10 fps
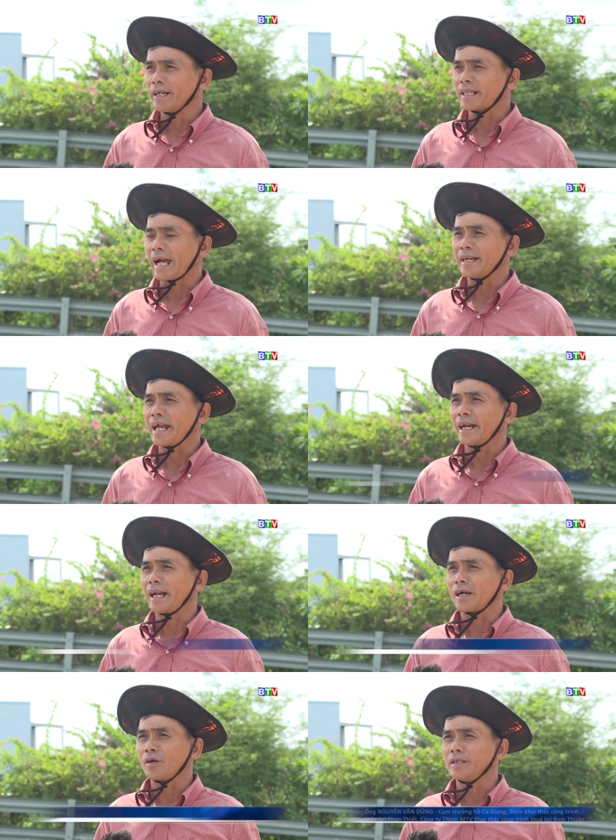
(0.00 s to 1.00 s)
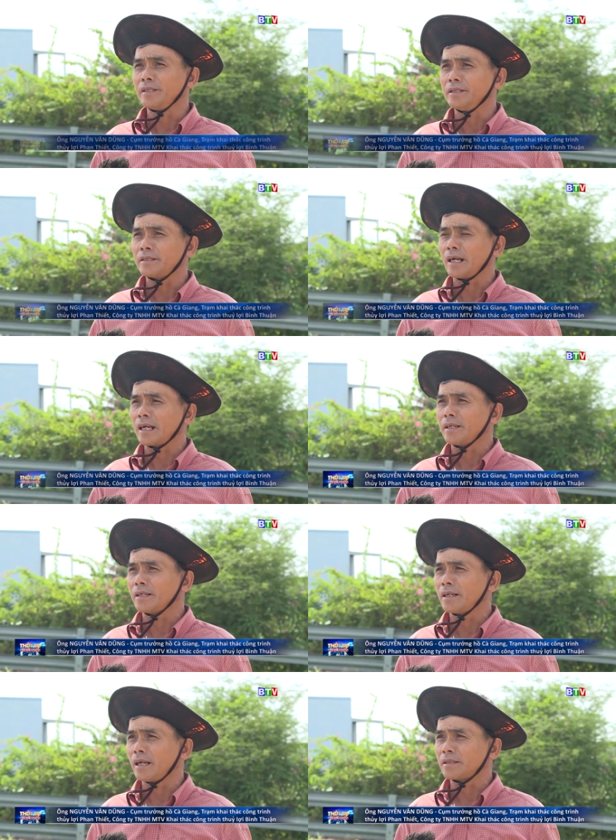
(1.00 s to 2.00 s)
Hiện tại nay là coi như nước đã
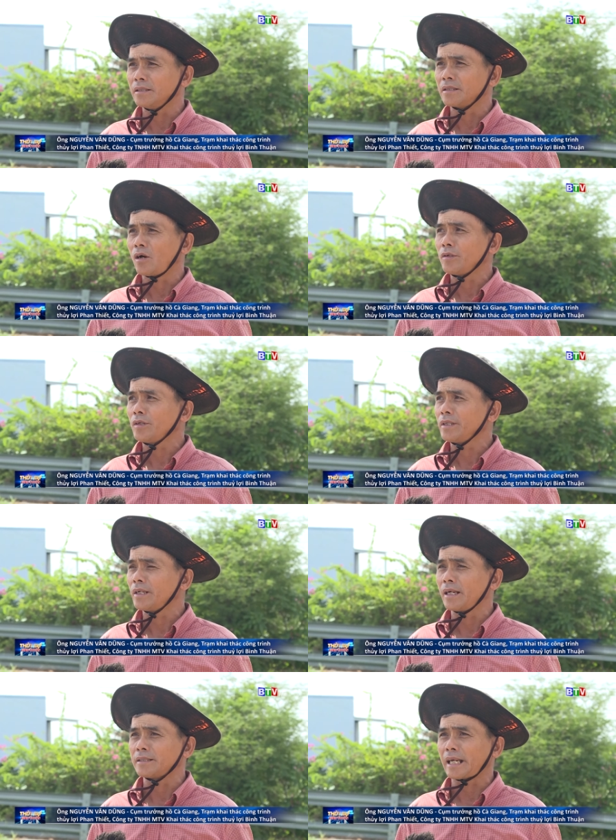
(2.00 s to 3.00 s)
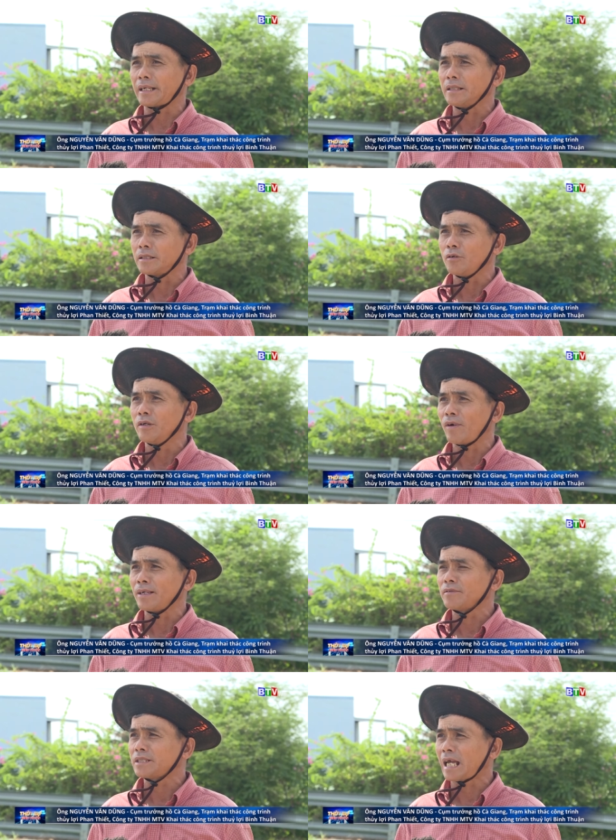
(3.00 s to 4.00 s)
tương đối sạch được
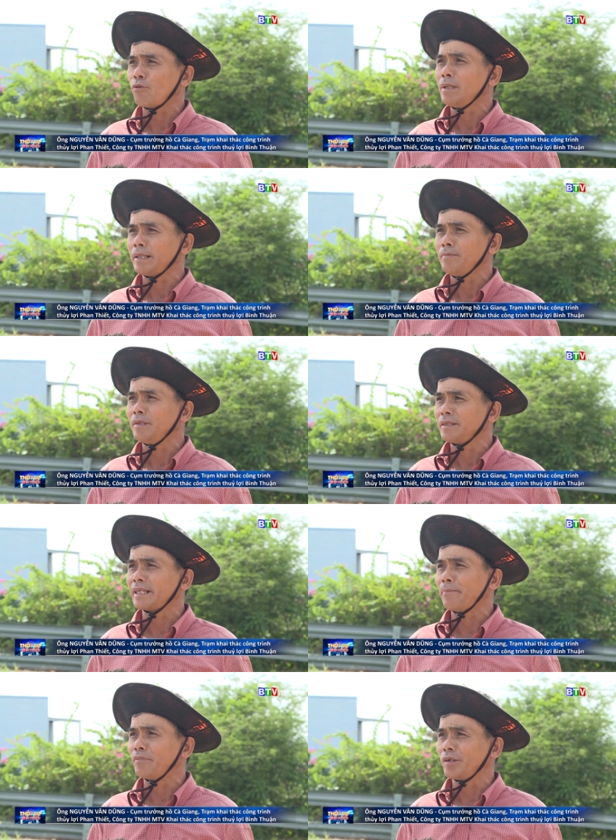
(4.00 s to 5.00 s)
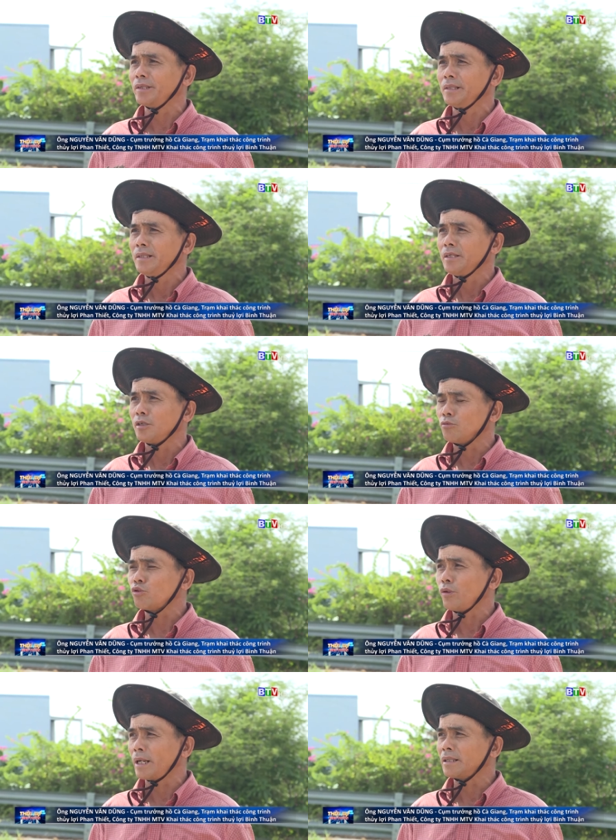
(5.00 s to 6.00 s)
khoảng 60-70% rồi. Chúng
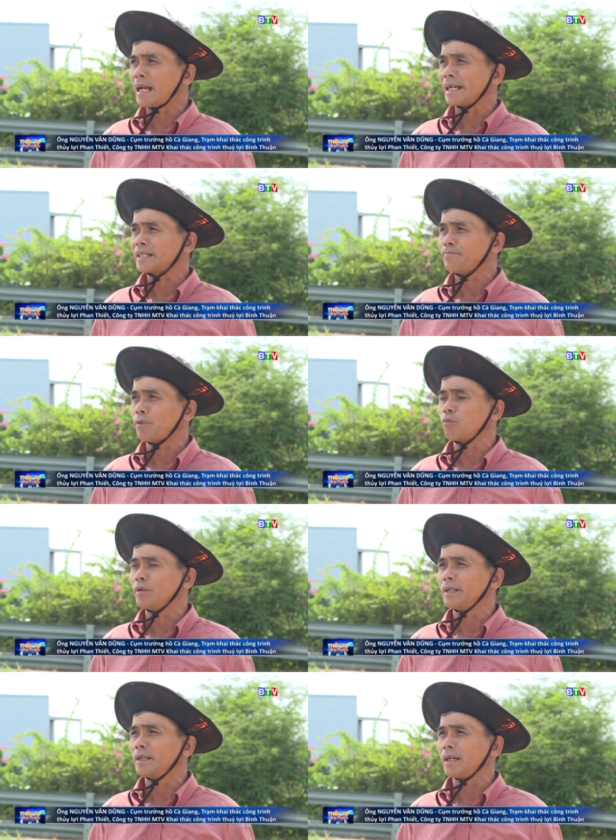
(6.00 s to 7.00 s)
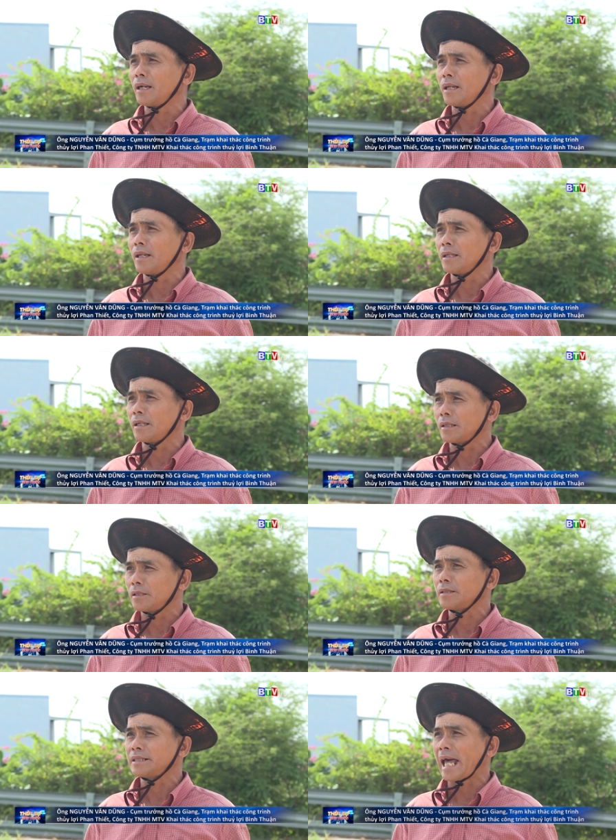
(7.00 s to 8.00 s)
tôi vẫn đang tiếp tục
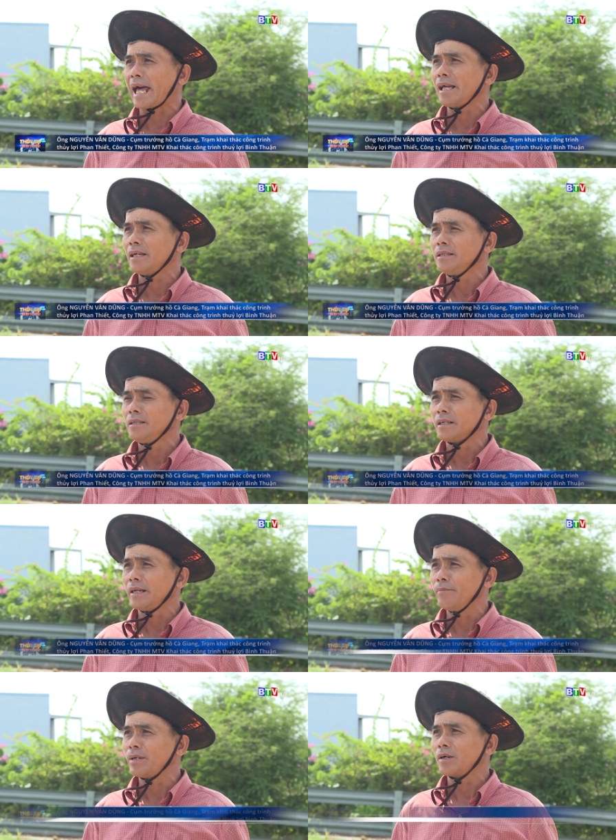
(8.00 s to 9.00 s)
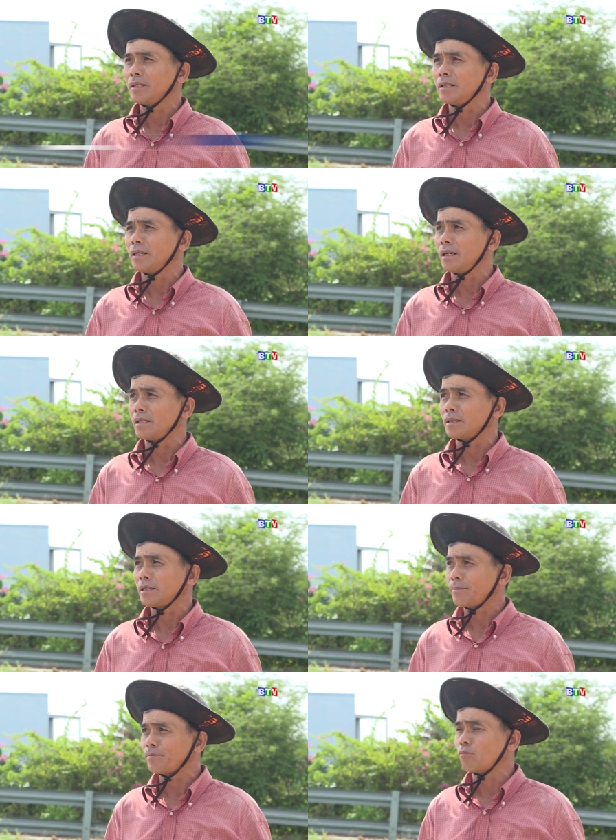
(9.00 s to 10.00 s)
xả để mà
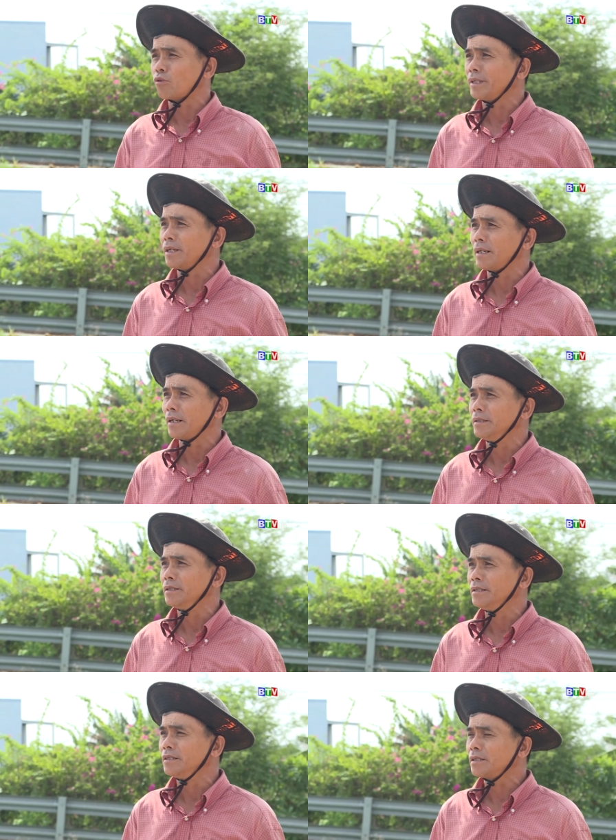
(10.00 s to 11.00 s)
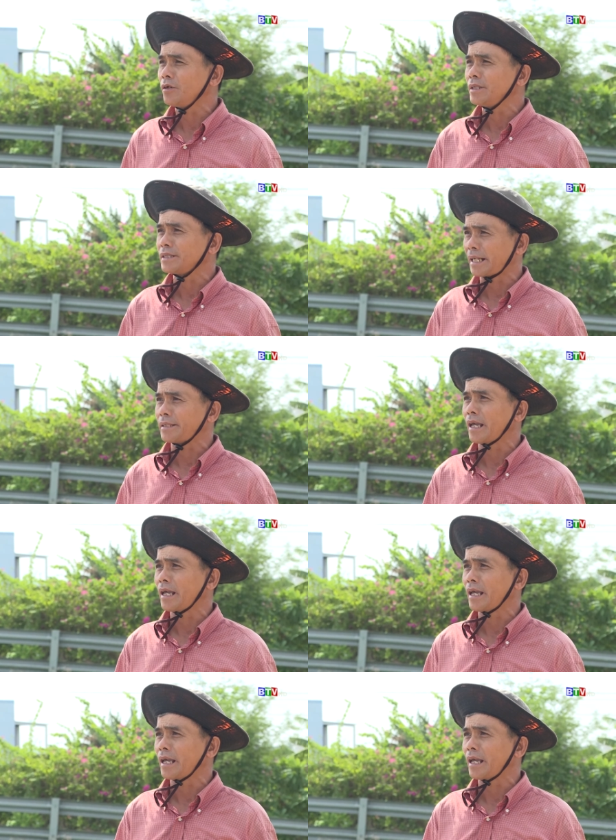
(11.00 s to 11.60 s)
tiếp tục đưa nước sạch